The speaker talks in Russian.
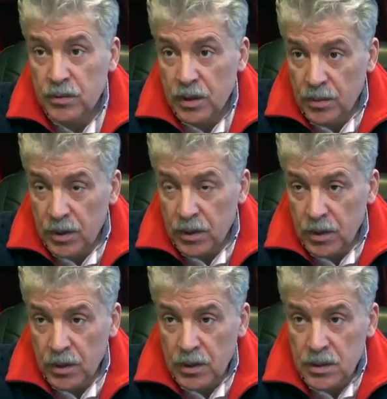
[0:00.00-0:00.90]
время,
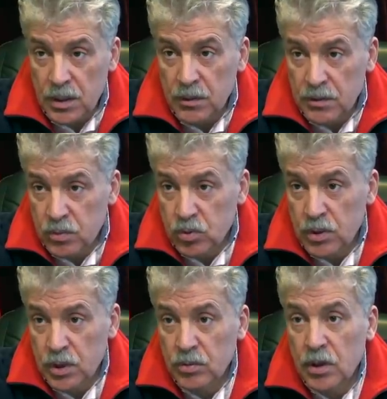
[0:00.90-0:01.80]
стали
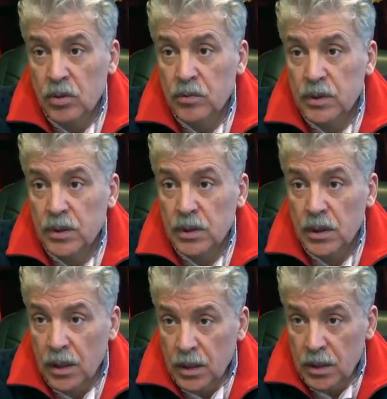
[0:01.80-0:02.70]
возбуждать уголовные
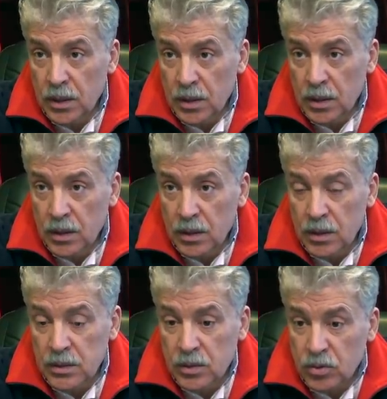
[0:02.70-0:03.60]
дела
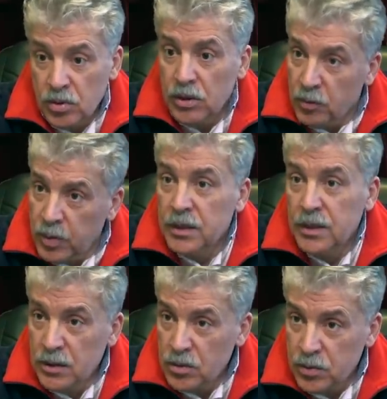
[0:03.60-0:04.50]
а, за то, что они
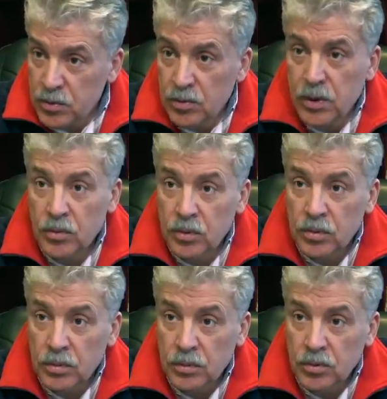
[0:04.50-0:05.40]
выполняли собственную работу.
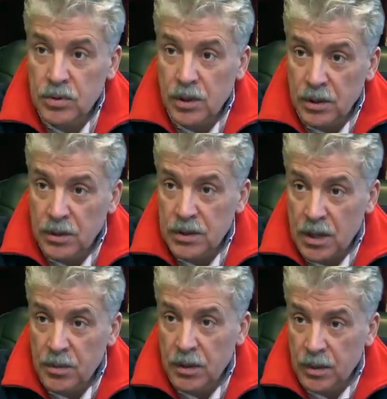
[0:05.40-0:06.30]
То есть они
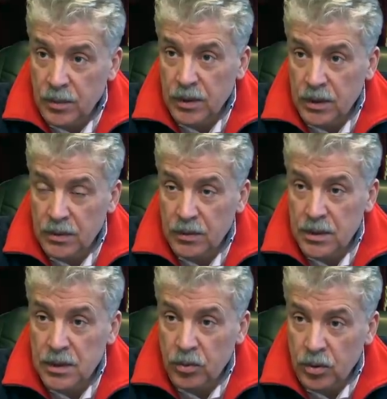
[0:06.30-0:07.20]
сами ремонтировали
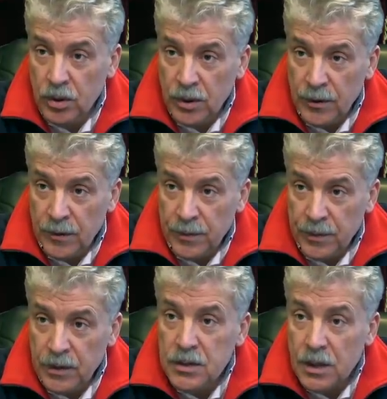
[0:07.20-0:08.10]
забор,
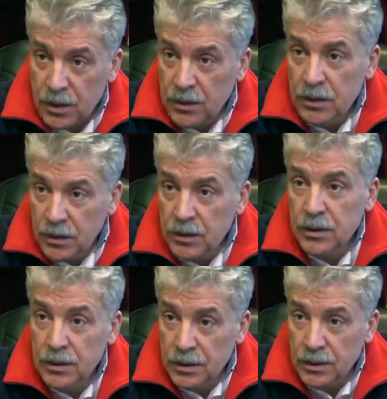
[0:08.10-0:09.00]
но и за это их
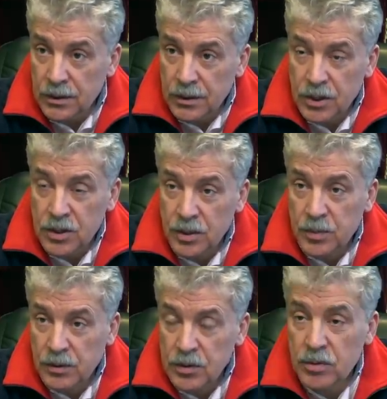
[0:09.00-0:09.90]
э, решили
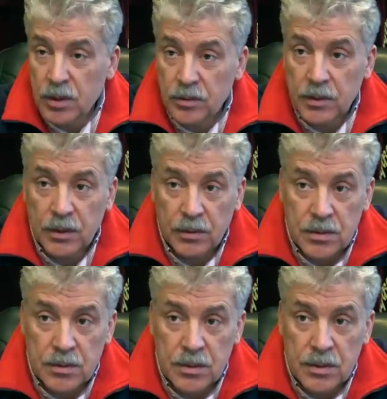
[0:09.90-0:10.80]
привлечь к уголовной
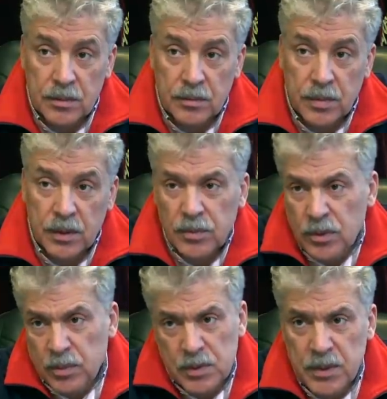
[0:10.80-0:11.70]
ответственности. Поэтому
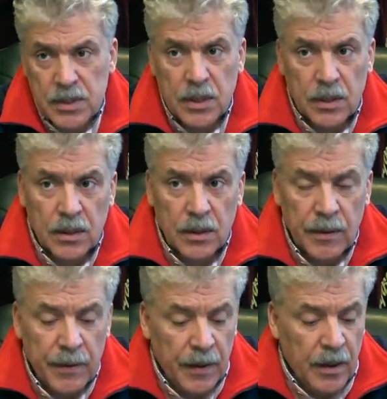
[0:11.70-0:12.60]
это беспрецедентно.
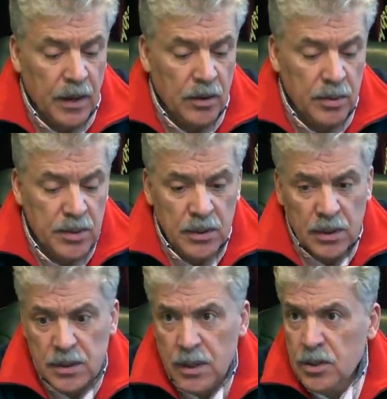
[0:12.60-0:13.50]
Но вообще
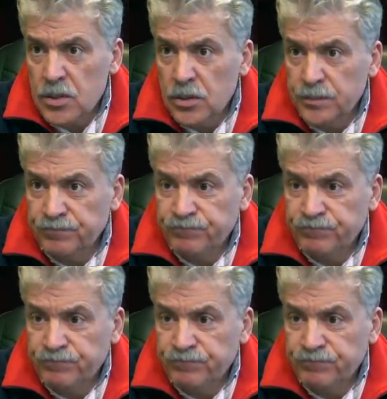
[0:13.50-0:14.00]
надо сказать, что